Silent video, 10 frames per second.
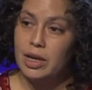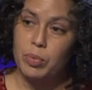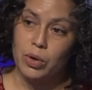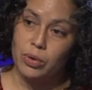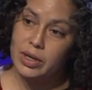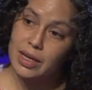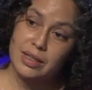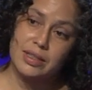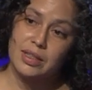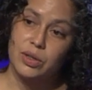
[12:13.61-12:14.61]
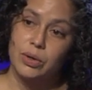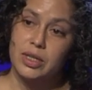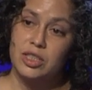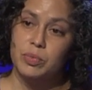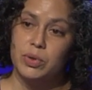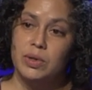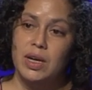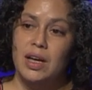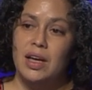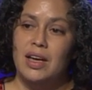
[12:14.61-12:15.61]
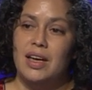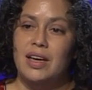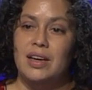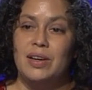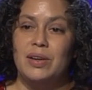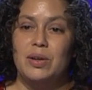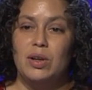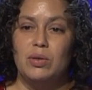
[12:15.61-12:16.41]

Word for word: de apología del terrorismo, eh,